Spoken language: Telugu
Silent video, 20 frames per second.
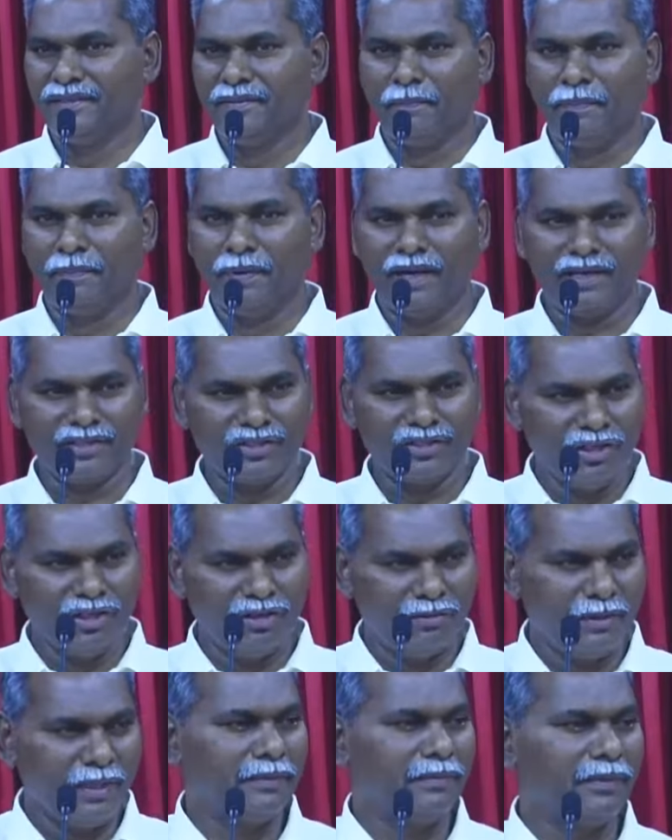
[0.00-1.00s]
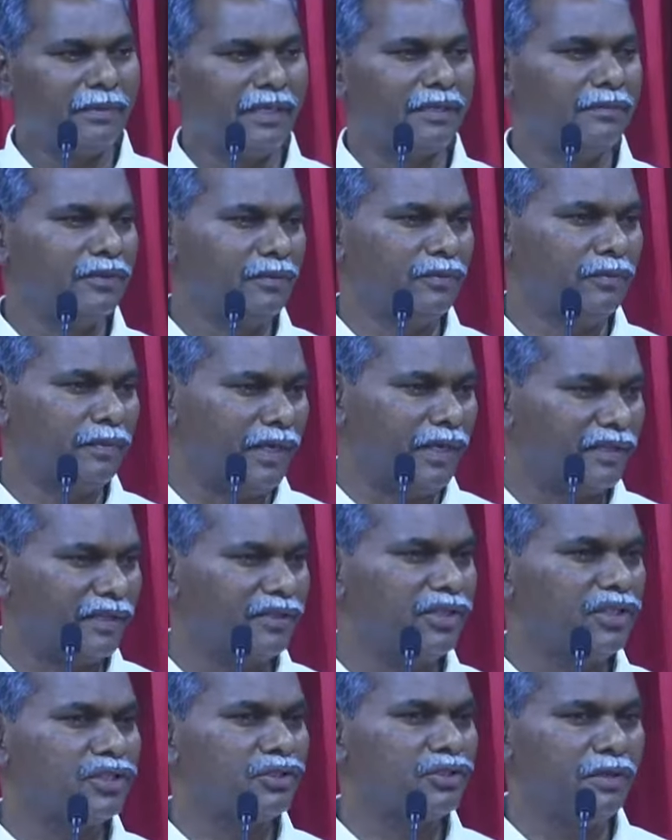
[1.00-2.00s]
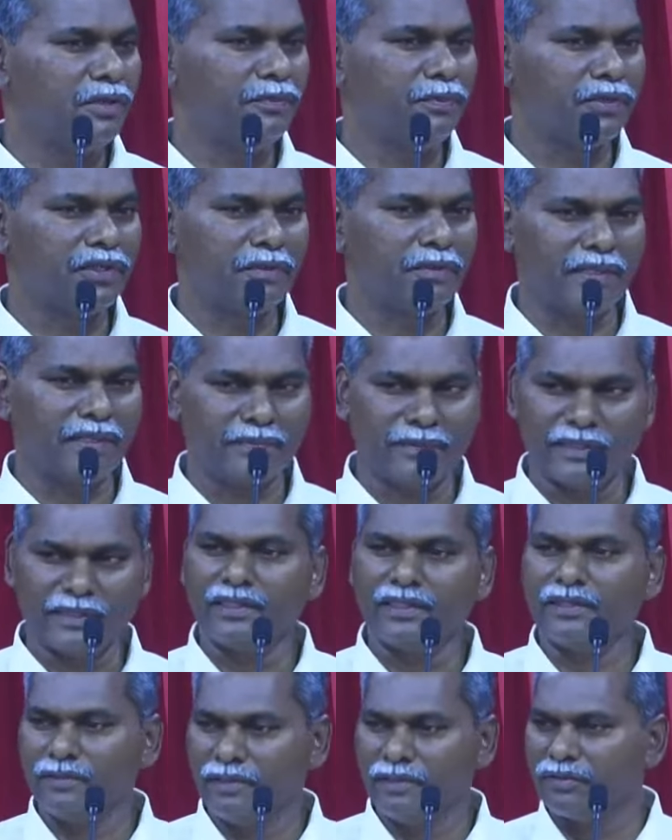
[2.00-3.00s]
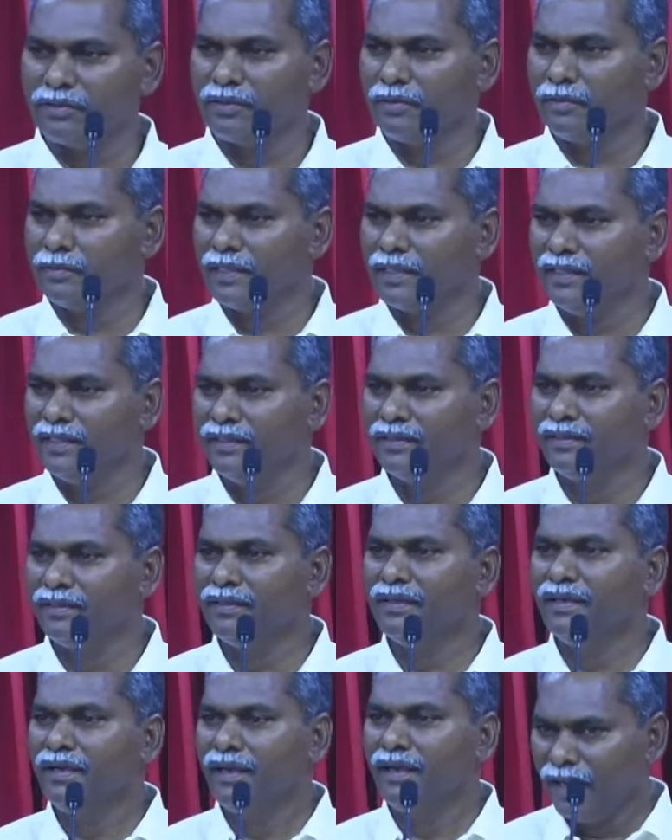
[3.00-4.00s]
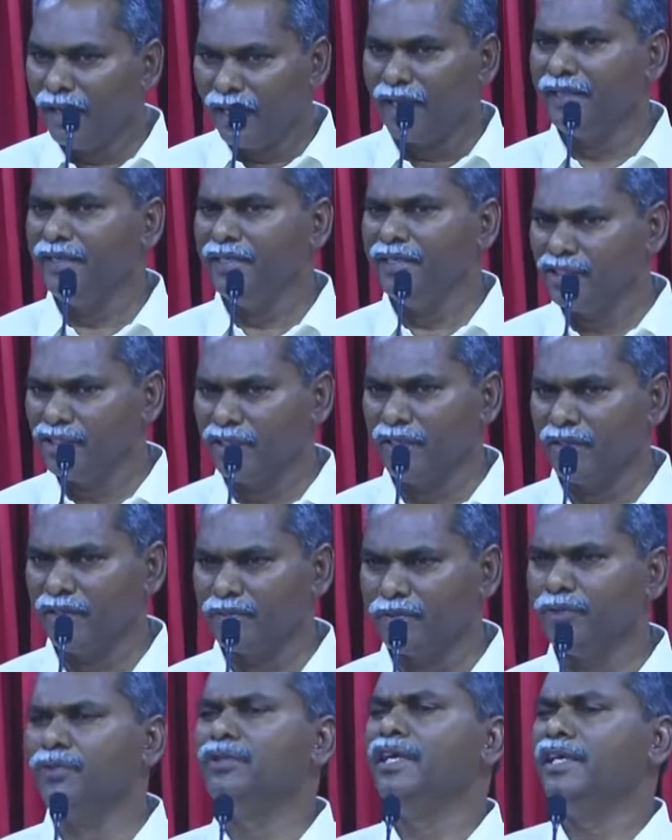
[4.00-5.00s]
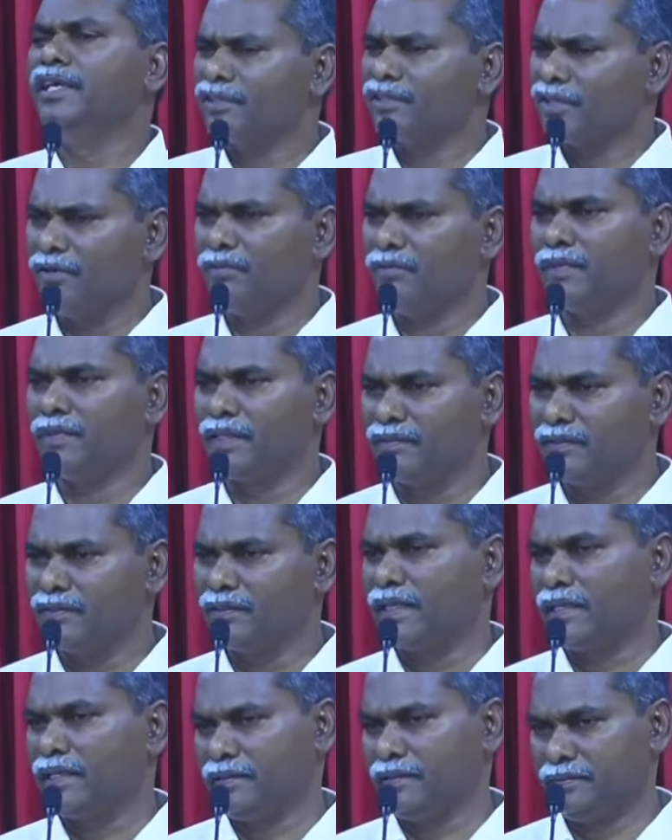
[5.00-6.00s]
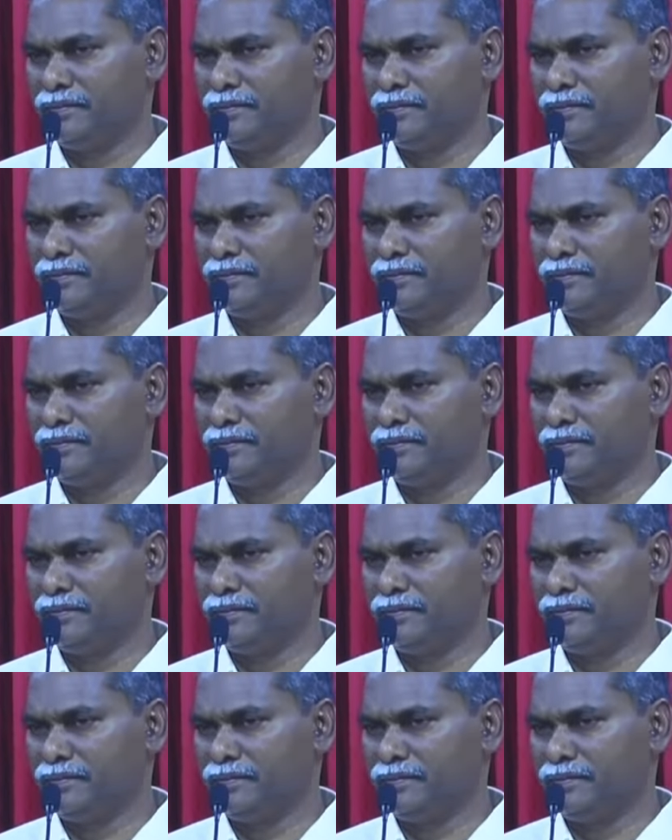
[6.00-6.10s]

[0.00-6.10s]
భారతీయులమైన మనము భారతదేశంలో పుట్టిన మనం అందరం ఎవరు అమ్మా అన్యజనులు యూదేతరులు మనం అందరం